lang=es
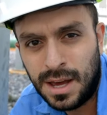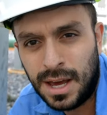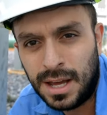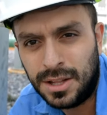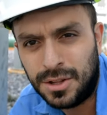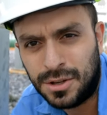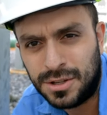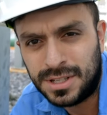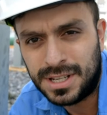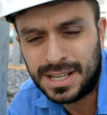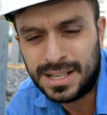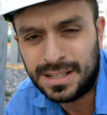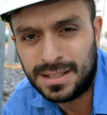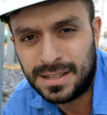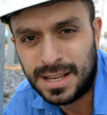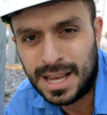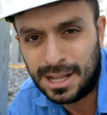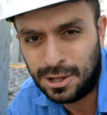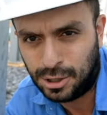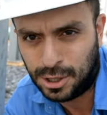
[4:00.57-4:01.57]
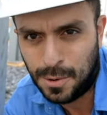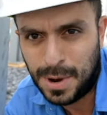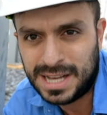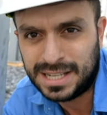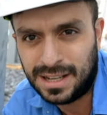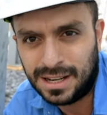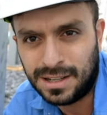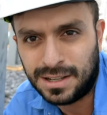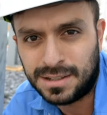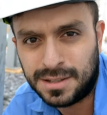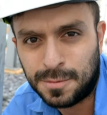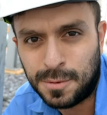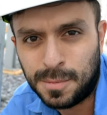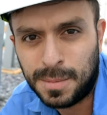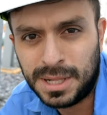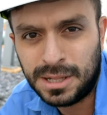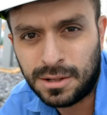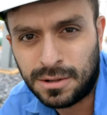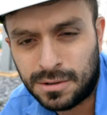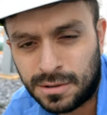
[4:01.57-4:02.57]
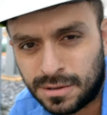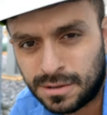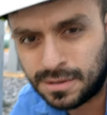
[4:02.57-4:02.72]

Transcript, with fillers: Entonces es lo que voy a hacer en este momento.